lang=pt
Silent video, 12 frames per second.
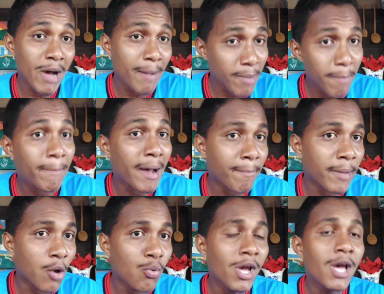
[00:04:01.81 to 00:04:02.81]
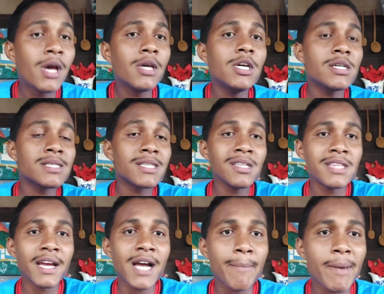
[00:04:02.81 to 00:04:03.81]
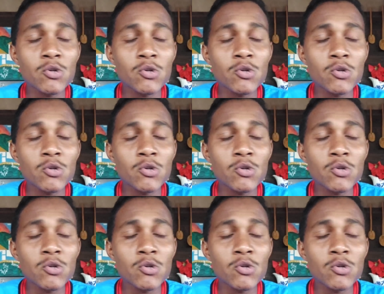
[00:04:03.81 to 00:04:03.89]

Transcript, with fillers: mapa em papel e assim entregar